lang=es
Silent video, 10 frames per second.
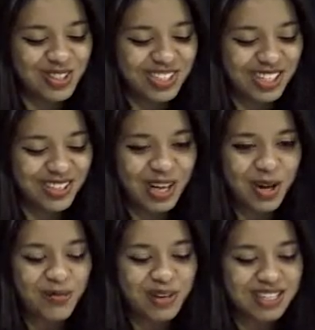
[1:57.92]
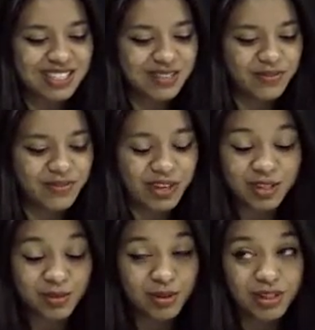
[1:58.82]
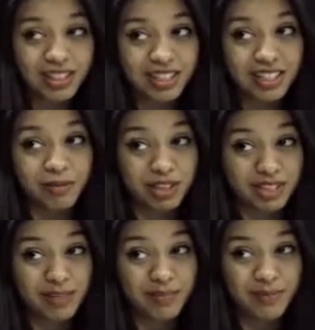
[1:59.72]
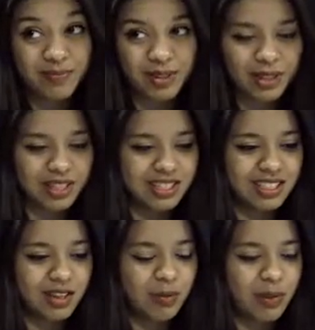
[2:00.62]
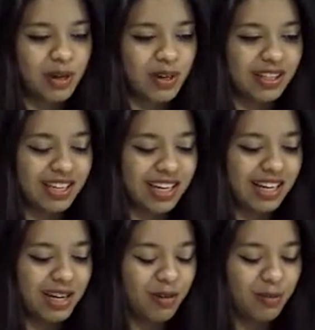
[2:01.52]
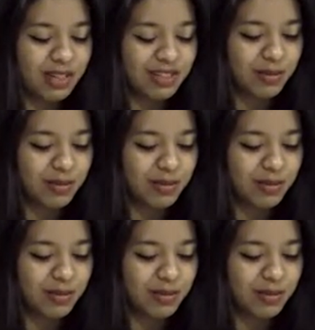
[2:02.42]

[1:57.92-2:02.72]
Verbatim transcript: usando nada más Facebook y WhatsApp, lo que viene siendo, pero ahorita ya la llevo más